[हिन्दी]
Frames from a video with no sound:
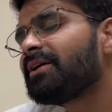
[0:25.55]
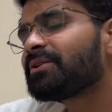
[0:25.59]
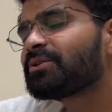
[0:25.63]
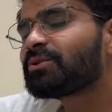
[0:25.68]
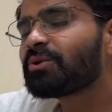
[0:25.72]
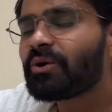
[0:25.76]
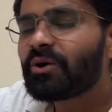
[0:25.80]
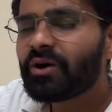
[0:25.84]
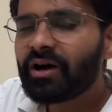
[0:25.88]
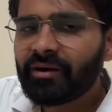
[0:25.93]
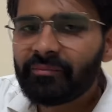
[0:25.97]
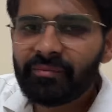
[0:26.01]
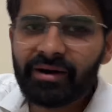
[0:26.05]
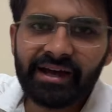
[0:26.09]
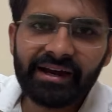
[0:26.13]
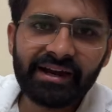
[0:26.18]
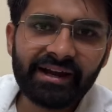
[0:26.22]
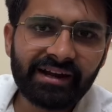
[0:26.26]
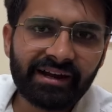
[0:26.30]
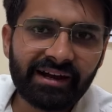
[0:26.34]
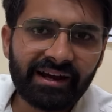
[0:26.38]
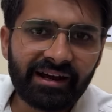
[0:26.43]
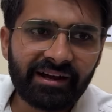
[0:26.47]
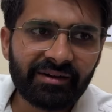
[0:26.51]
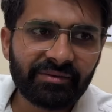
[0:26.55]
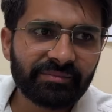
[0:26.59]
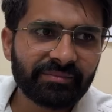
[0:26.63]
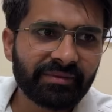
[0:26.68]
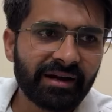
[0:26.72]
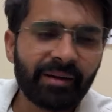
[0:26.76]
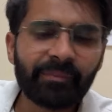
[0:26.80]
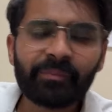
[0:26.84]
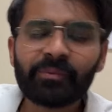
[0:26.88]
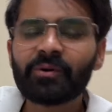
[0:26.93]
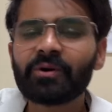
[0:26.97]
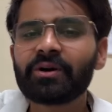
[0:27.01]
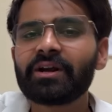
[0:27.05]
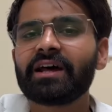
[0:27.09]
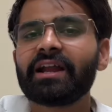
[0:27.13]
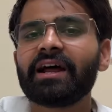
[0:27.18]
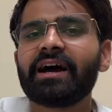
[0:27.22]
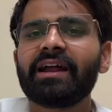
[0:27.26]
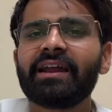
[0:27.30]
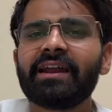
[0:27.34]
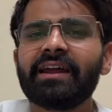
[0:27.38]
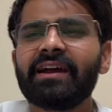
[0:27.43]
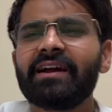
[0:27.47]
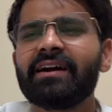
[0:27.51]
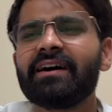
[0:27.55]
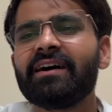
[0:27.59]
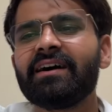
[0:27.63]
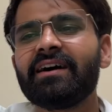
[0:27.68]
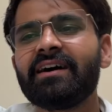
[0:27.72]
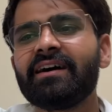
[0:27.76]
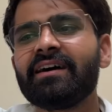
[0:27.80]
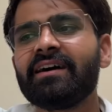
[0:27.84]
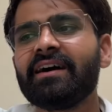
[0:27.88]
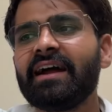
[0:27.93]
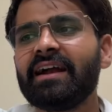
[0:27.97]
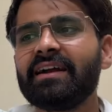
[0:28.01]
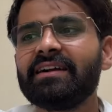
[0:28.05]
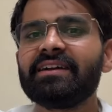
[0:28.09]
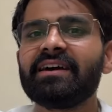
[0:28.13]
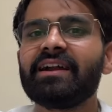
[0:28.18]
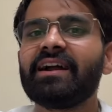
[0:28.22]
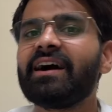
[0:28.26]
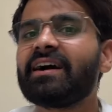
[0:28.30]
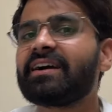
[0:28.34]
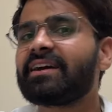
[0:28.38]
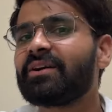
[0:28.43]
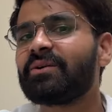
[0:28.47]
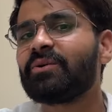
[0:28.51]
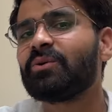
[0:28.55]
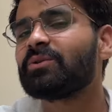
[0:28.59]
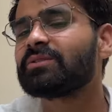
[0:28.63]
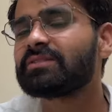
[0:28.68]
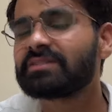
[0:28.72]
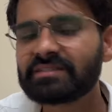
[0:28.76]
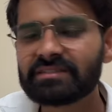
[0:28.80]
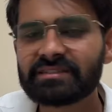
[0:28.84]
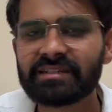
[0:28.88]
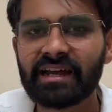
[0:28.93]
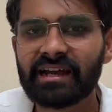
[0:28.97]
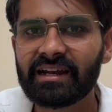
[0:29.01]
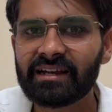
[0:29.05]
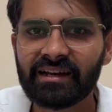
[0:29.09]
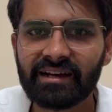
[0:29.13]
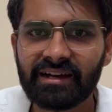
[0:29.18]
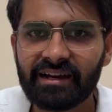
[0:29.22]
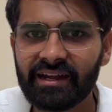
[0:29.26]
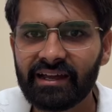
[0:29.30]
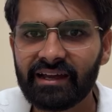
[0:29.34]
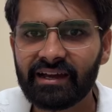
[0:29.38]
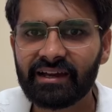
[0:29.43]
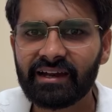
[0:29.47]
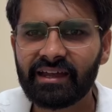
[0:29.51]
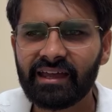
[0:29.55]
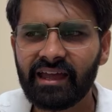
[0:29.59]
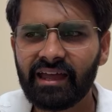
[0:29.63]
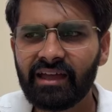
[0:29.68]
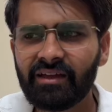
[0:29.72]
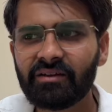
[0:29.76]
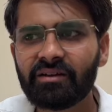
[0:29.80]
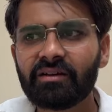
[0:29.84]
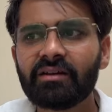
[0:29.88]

तो हमारा काम आपको डराने का एंड डरा के कोर्सेज सेल करने का नहीं है